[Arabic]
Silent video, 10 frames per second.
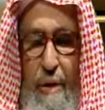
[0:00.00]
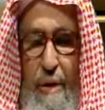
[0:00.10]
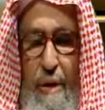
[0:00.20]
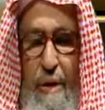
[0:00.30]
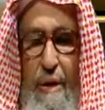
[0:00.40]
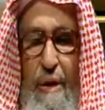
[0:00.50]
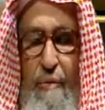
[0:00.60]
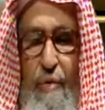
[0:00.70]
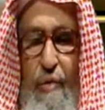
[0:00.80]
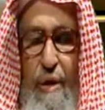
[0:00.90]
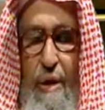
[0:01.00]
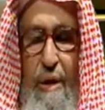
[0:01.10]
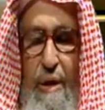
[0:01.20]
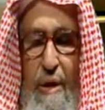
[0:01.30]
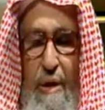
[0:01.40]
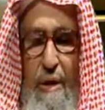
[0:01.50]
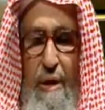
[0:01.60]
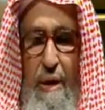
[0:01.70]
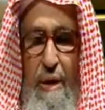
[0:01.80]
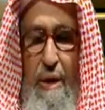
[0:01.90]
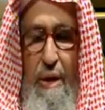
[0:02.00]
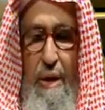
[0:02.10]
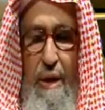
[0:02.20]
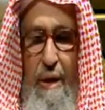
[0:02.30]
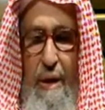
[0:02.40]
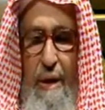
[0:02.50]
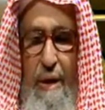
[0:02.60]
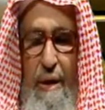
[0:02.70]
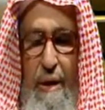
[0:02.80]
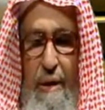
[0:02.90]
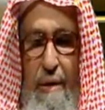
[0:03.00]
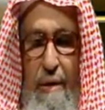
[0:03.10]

الذي لم يوثق الدين عليه